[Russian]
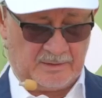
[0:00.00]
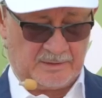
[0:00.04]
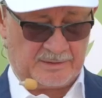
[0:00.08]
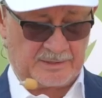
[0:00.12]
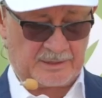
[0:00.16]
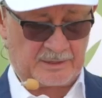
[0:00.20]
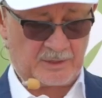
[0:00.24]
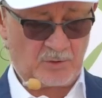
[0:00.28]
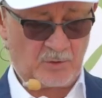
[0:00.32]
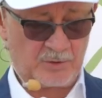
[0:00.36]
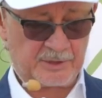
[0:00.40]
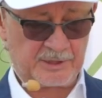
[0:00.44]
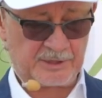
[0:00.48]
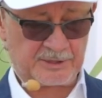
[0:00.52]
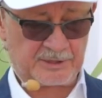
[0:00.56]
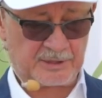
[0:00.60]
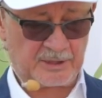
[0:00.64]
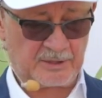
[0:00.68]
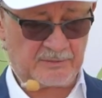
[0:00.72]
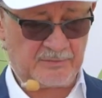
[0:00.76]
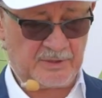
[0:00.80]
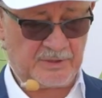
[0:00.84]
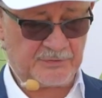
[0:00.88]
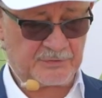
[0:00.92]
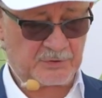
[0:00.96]
Технология
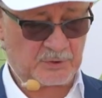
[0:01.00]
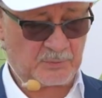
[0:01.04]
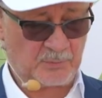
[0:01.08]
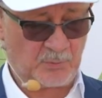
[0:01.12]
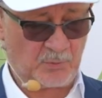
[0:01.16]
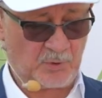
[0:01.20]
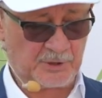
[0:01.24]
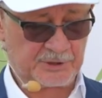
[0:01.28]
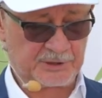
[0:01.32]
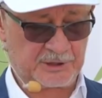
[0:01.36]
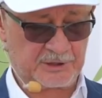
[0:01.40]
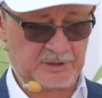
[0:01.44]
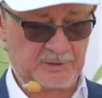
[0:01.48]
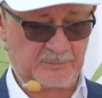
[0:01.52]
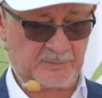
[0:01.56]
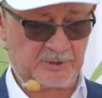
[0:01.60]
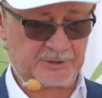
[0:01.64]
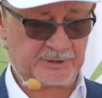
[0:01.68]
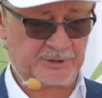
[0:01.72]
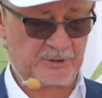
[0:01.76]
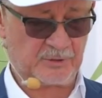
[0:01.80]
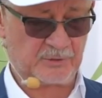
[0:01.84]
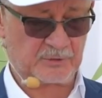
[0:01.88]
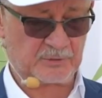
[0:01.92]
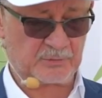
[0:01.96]
Skyway все больше
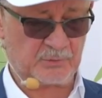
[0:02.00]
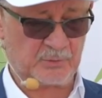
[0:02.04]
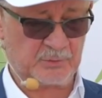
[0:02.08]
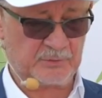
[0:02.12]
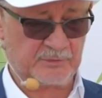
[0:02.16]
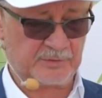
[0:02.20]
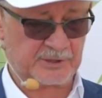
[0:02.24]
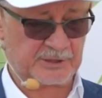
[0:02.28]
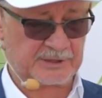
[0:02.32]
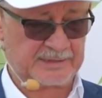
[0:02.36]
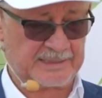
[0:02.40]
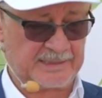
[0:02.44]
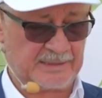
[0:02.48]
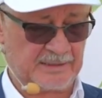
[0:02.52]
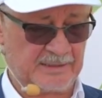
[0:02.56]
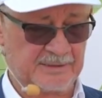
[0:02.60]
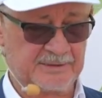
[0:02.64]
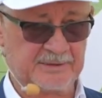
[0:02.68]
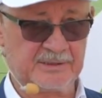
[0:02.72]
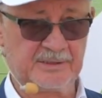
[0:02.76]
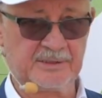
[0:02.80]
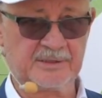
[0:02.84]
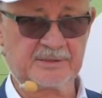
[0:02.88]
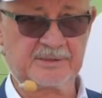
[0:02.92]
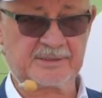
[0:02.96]
демонстрирует свою
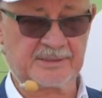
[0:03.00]
универсальность и